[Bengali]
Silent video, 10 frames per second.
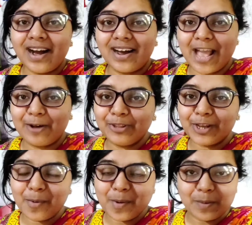আর এখন থেকে
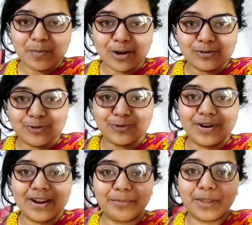আমি আমার ব্লগ শুরু
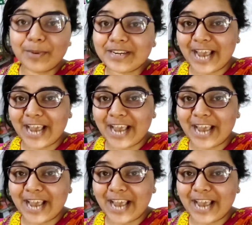করলাম তাহলে